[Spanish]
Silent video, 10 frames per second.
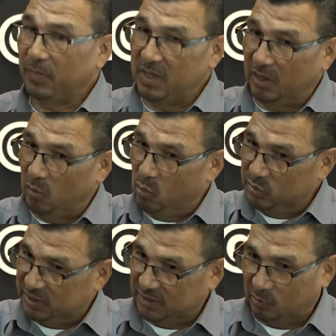Llegó,
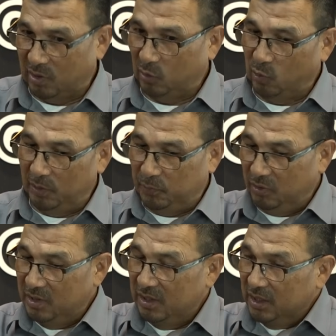se acercó al cuerpo
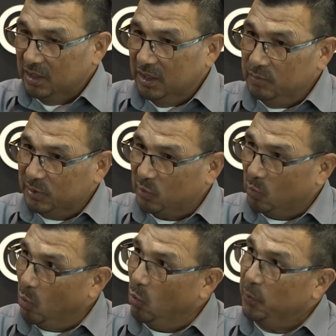y me
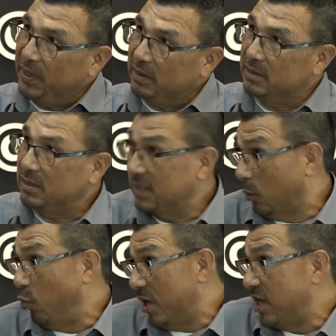tocó los pies, y
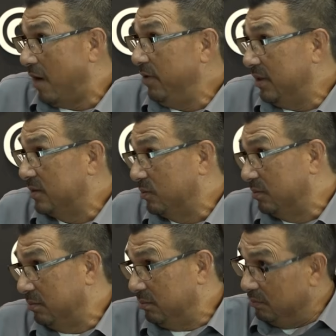sacó una llave de su
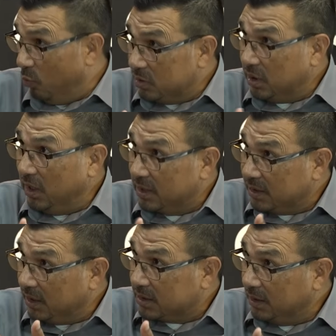bolsa y le
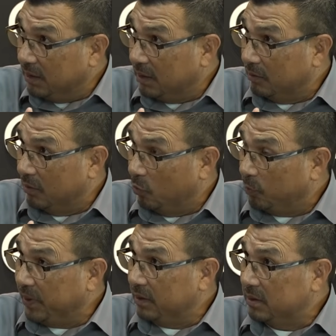hacía así en los
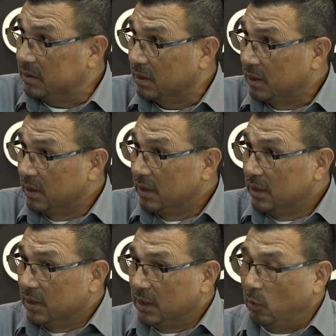pies,
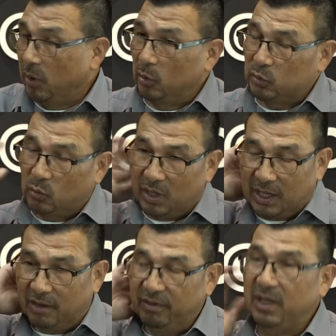Y luego tocó la
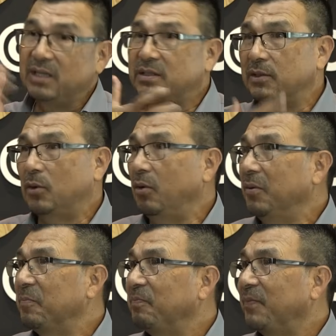cabeza. Su y
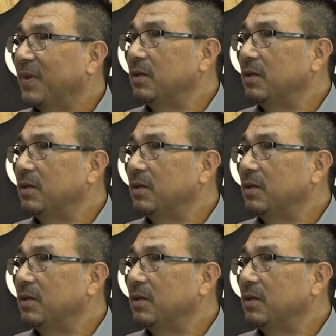mamá ahí.